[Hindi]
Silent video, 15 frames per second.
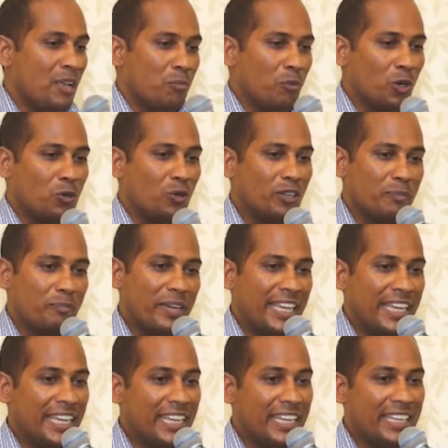बिल्कुल मैं
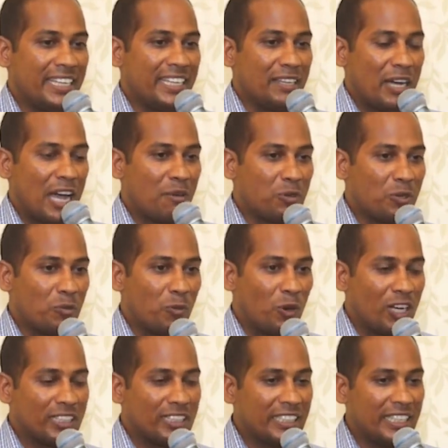ये आपको
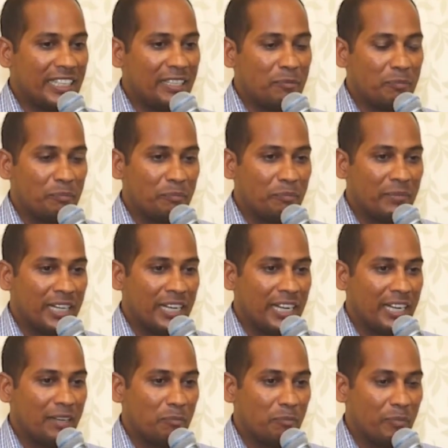बहुत
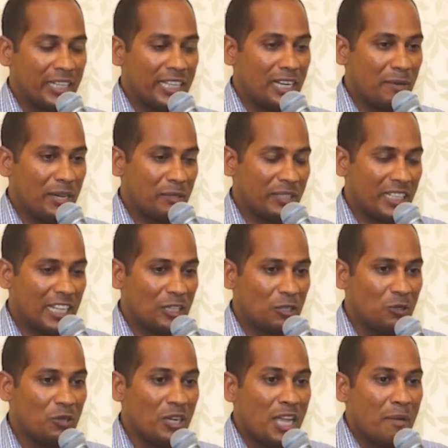बढ़िया बात बताता
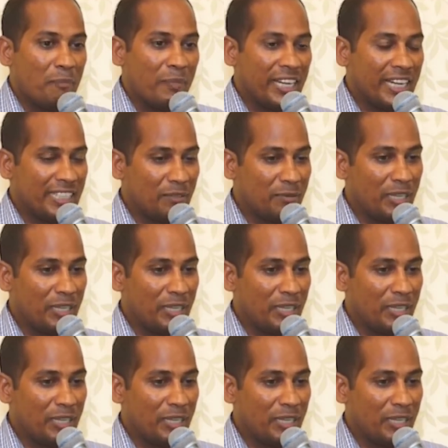हूँ मेरे जब